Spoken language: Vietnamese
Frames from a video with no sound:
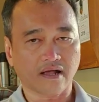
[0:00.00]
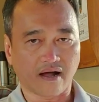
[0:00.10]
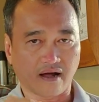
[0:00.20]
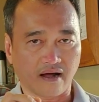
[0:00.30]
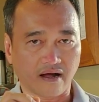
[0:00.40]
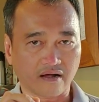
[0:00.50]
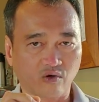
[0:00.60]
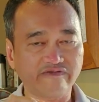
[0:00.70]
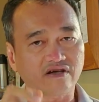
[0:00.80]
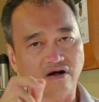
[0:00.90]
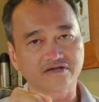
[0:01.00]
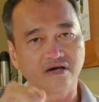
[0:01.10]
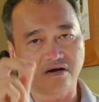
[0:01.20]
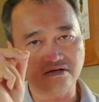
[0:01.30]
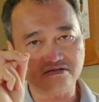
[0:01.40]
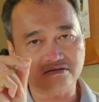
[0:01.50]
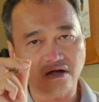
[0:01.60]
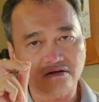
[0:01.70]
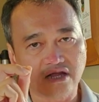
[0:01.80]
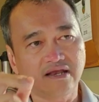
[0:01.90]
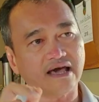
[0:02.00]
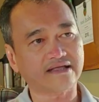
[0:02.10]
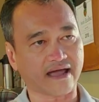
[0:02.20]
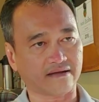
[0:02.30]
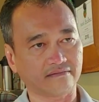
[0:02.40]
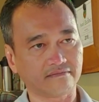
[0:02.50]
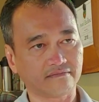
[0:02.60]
À, quý vị còn nhớ Đinh La Thăng